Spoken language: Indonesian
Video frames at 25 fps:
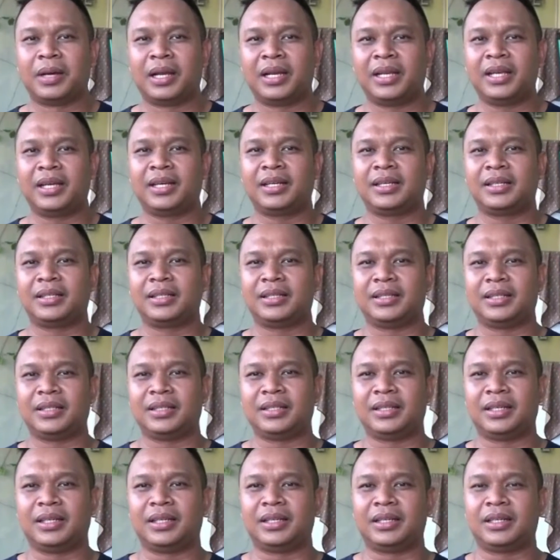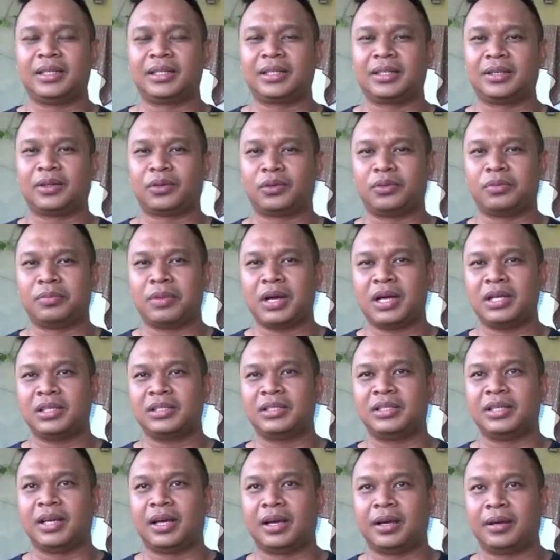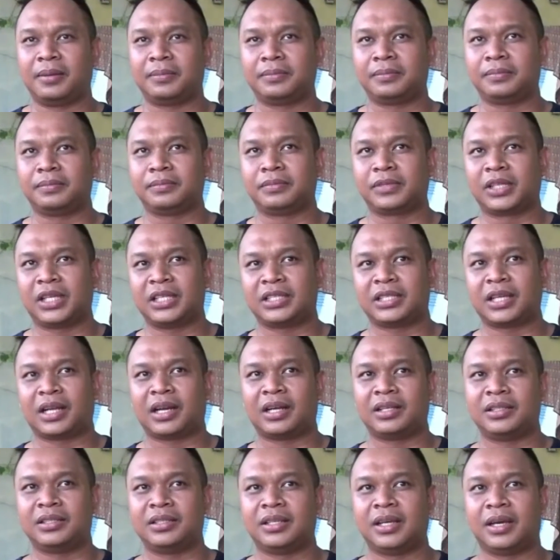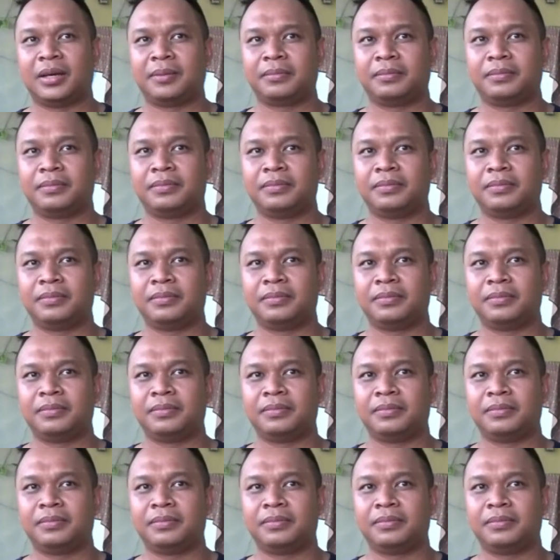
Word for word: balik ke rumah jam kisaran jam